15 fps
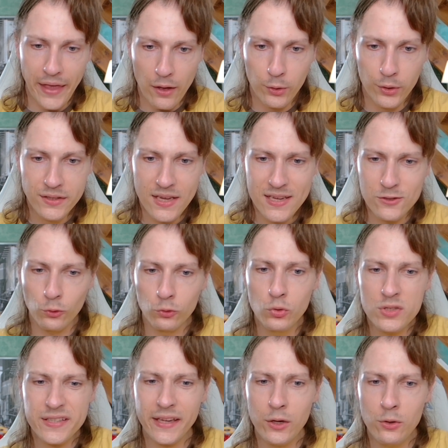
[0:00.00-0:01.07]
Regarde Rudy, ils sont
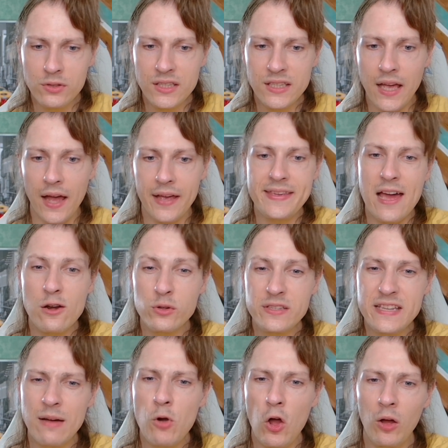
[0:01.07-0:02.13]
tous réunis Il y a le
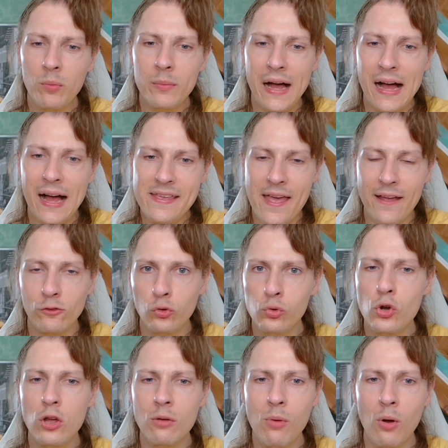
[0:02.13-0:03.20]
diable en bas, il y a tout le